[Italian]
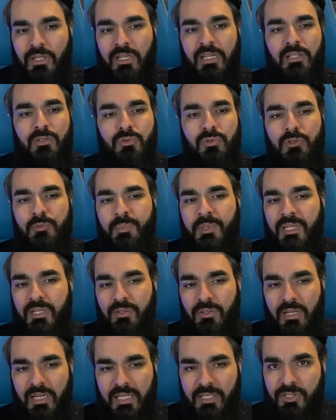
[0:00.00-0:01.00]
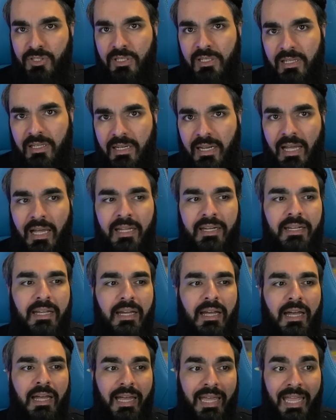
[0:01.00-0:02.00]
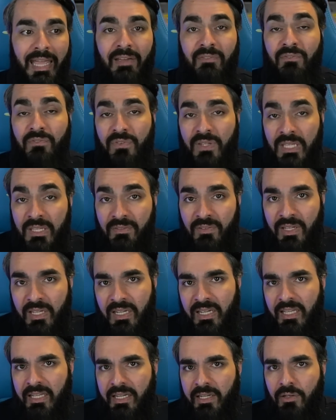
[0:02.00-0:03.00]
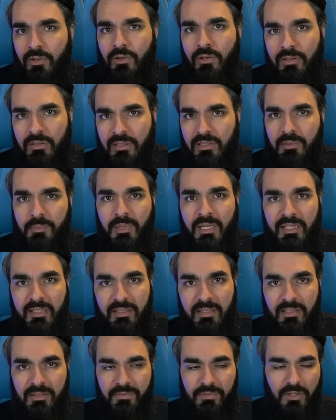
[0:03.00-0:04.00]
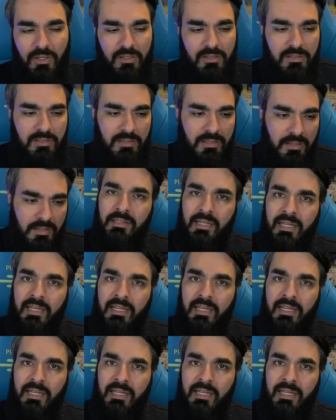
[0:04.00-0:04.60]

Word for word: il suo spirito aleggia nell'aria e vive nei ricordi di Benedict Fox.